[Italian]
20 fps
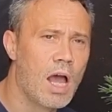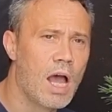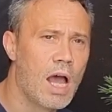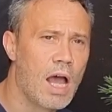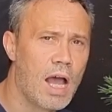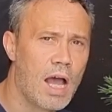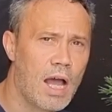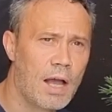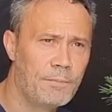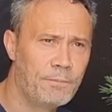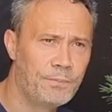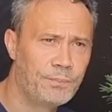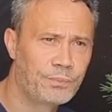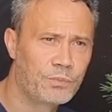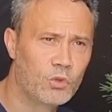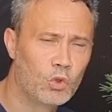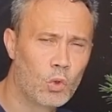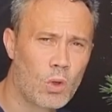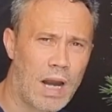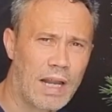eh,
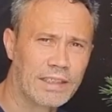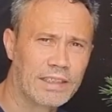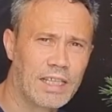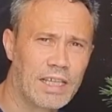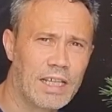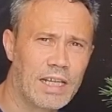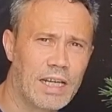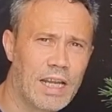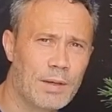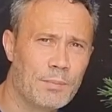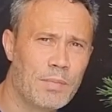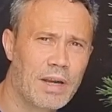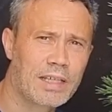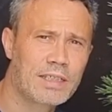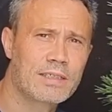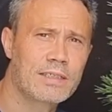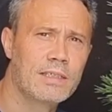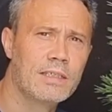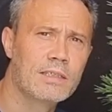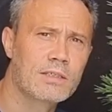durante il
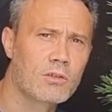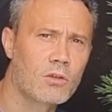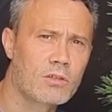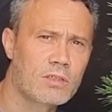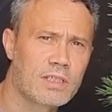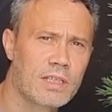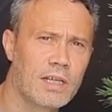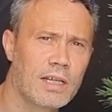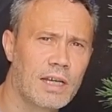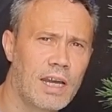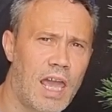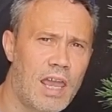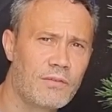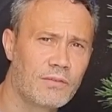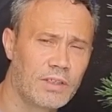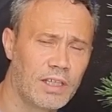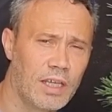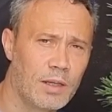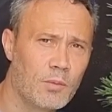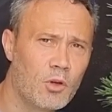Black Scissors
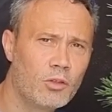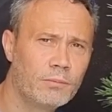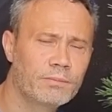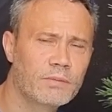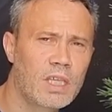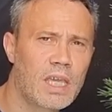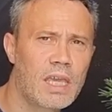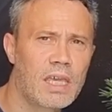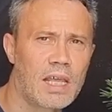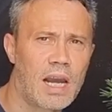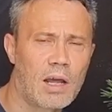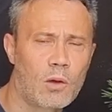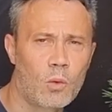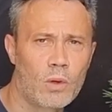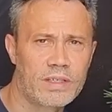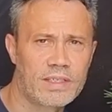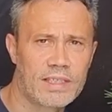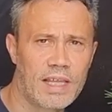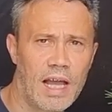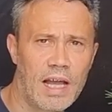Live Demo, che era
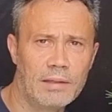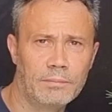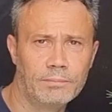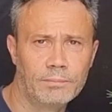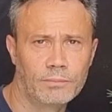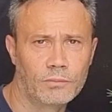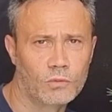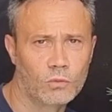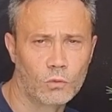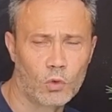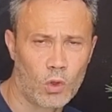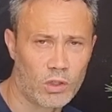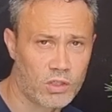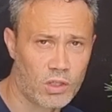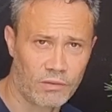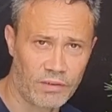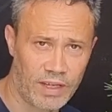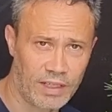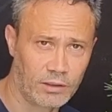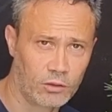mm,
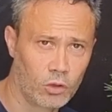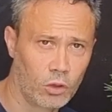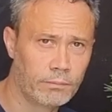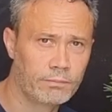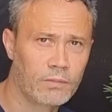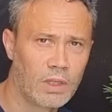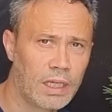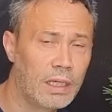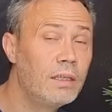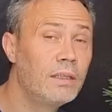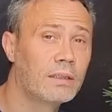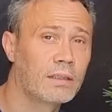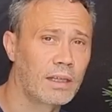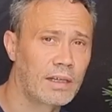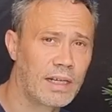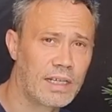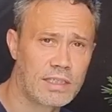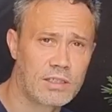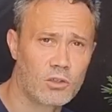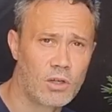questo evento
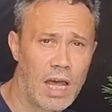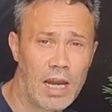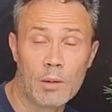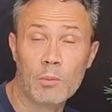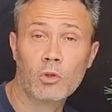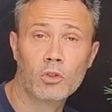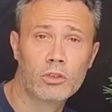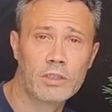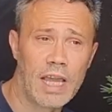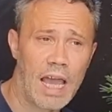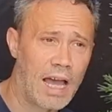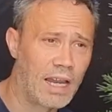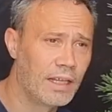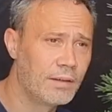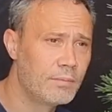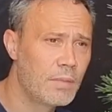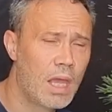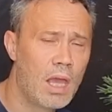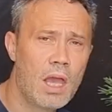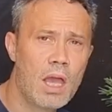internazionale,
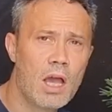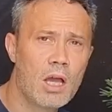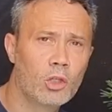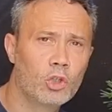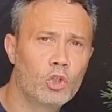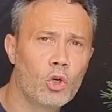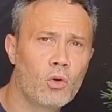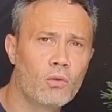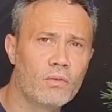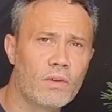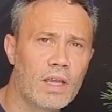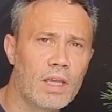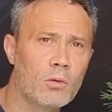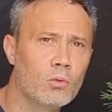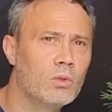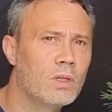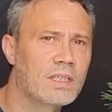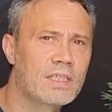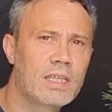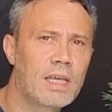mondiale,
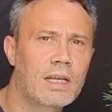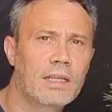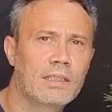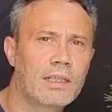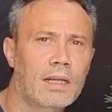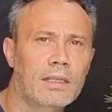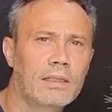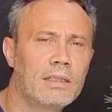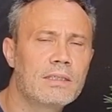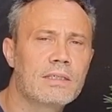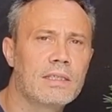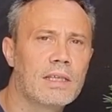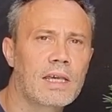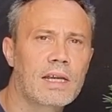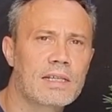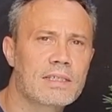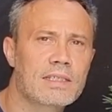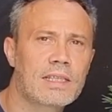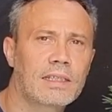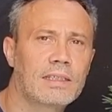dove una serie di artisti
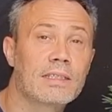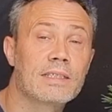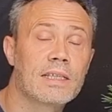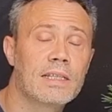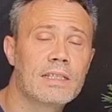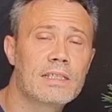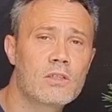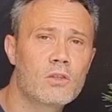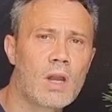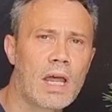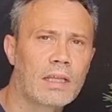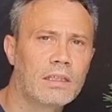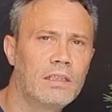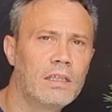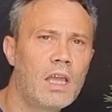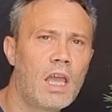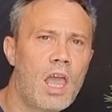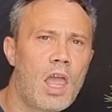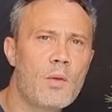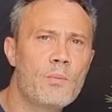erano stati
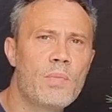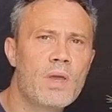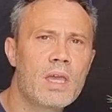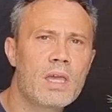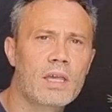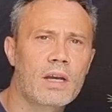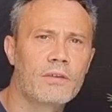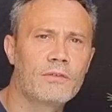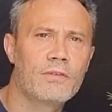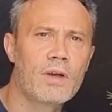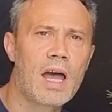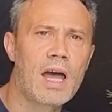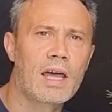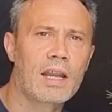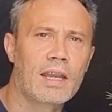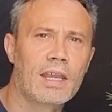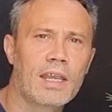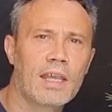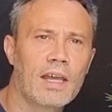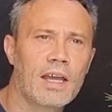selezionati per
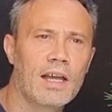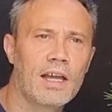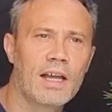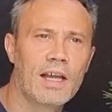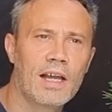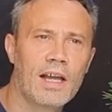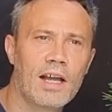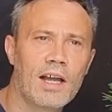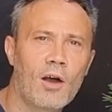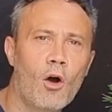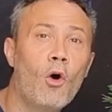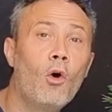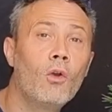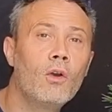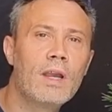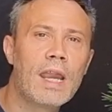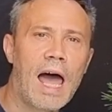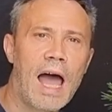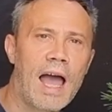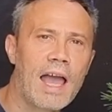fare eh,
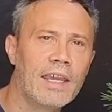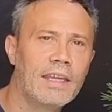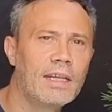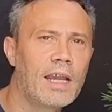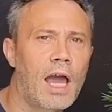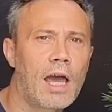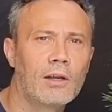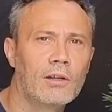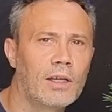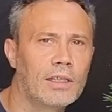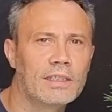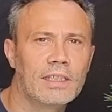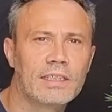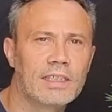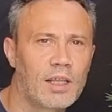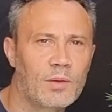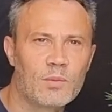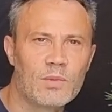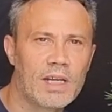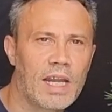online, a una
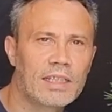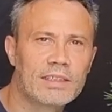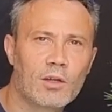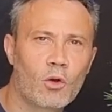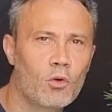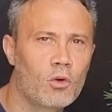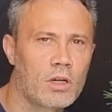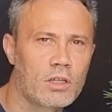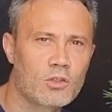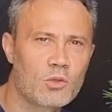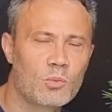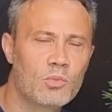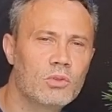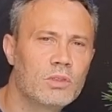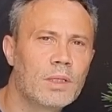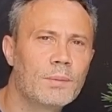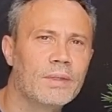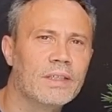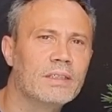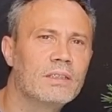determinata ora su
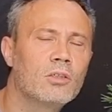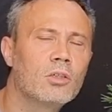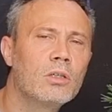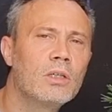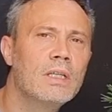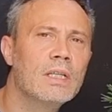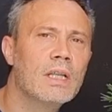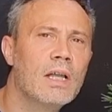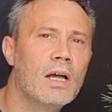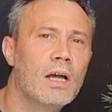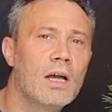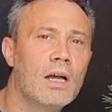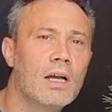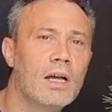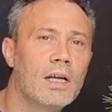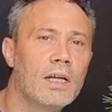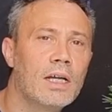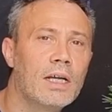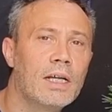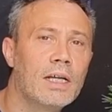appuntamento,
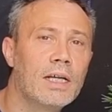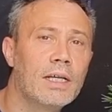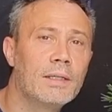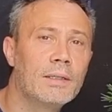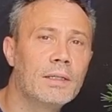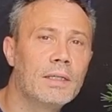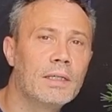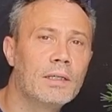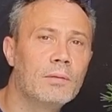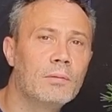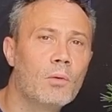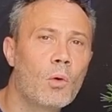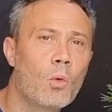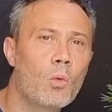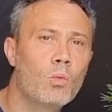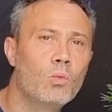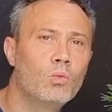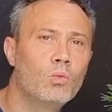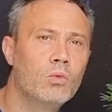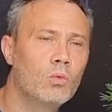eh,
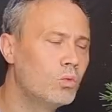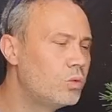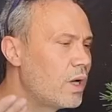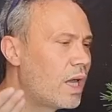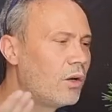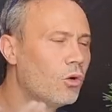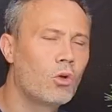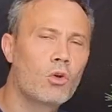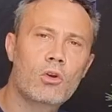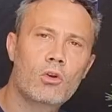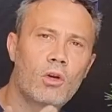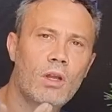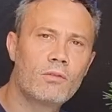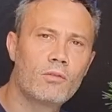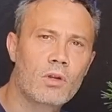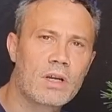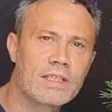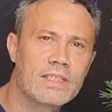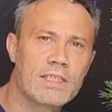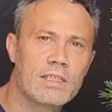una loro
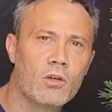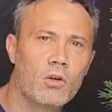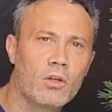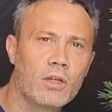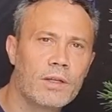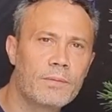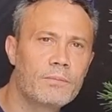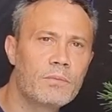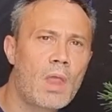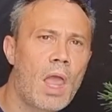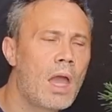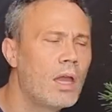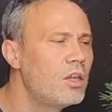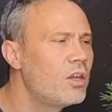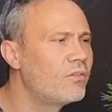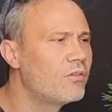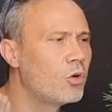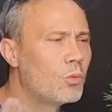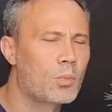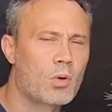lavorazione.
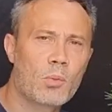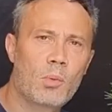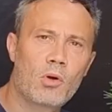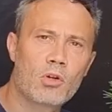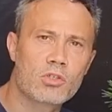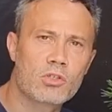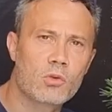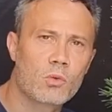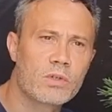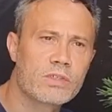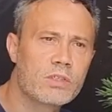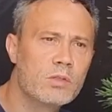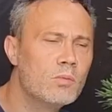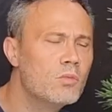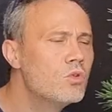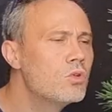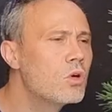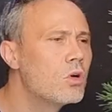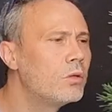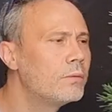Io avevo proposto questo
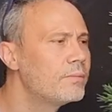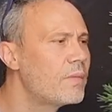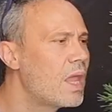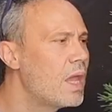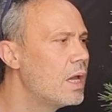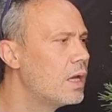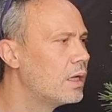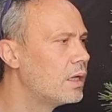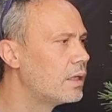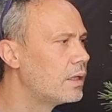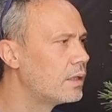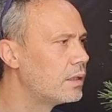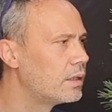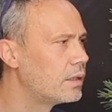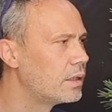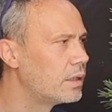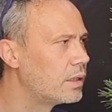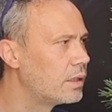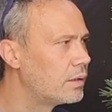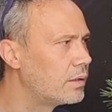mugo,
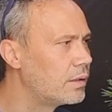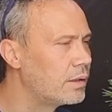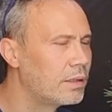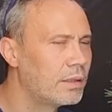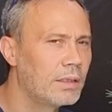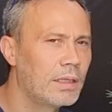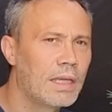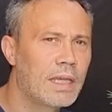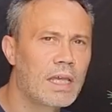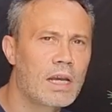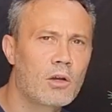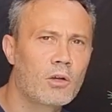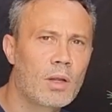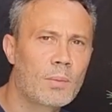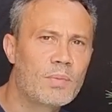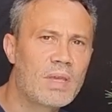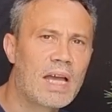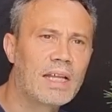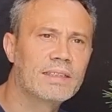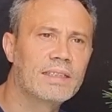eh, era
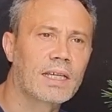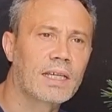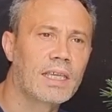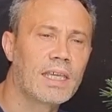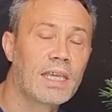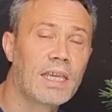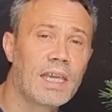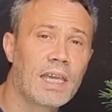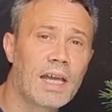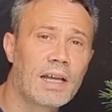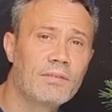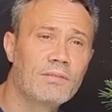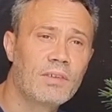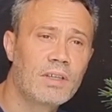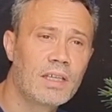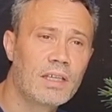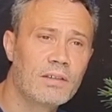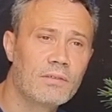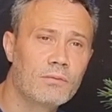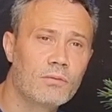una pianta che
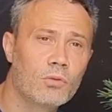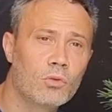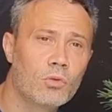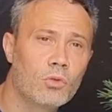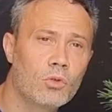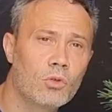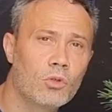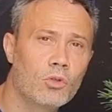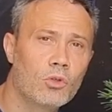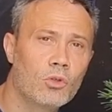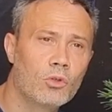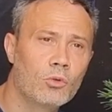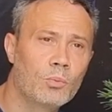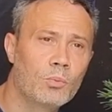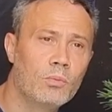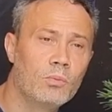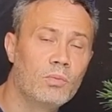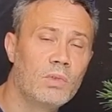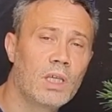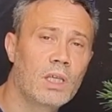avevo,
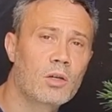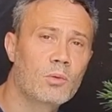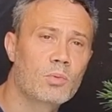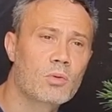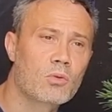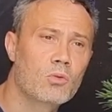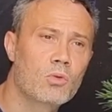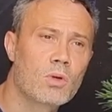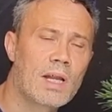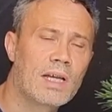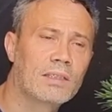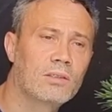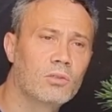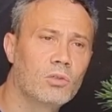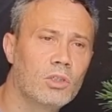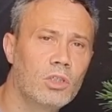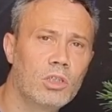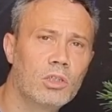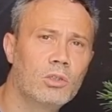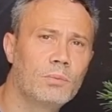mi ero
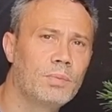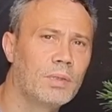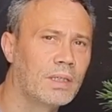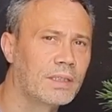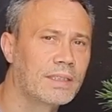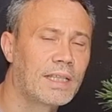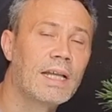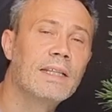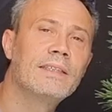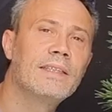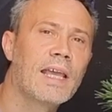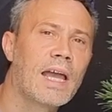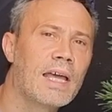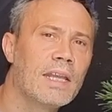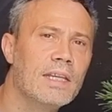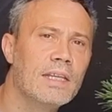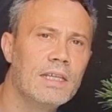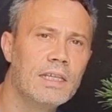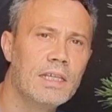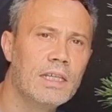procurato io tanti
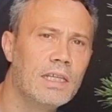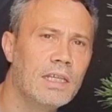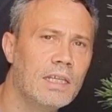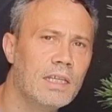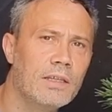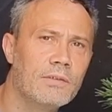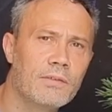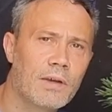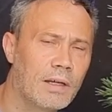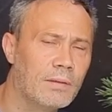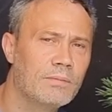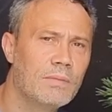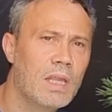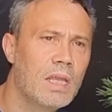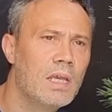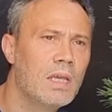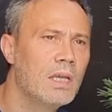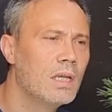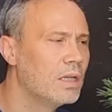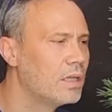anni fa,
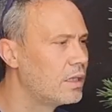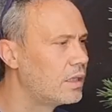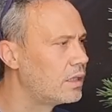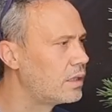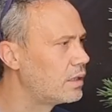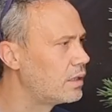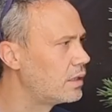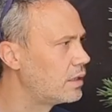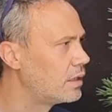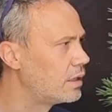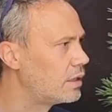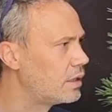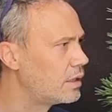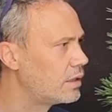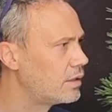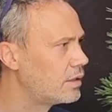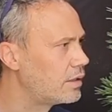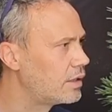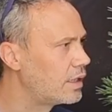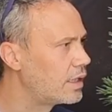
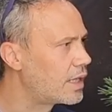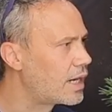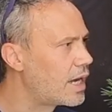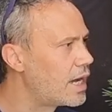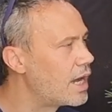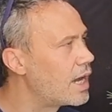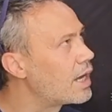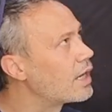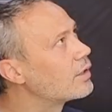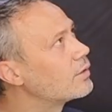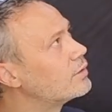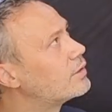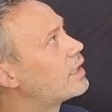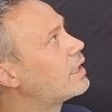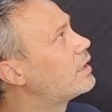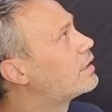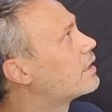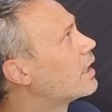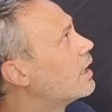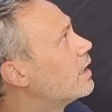eh, era
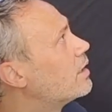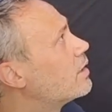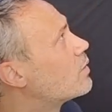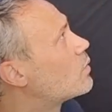dritta,